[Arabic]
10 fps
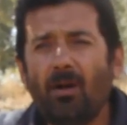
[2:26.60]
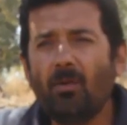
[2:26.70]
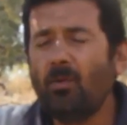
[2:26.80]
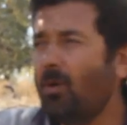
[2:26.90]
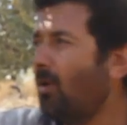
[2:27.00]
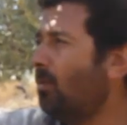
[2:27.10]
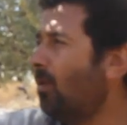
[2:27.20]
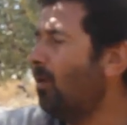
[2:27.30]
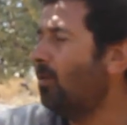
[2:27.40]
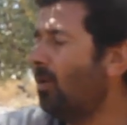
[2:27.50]

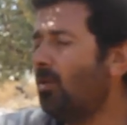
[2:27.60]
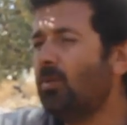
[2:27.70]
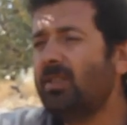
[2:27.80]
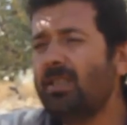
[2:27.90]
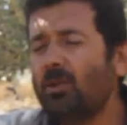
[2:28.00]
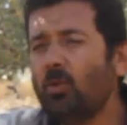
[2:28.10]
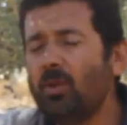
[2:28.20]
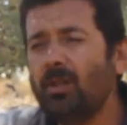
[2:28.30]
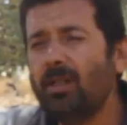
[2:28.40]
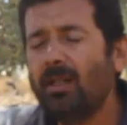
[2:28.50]
والزيتون